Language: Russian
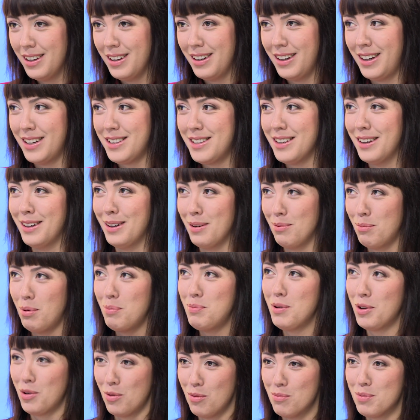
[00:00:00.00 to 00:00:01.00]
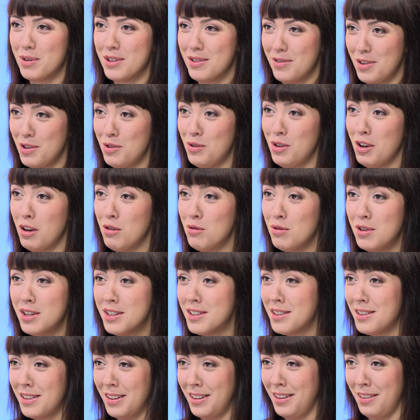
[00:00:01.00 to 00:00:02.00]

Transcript: Хотя по первому образованию я юрист,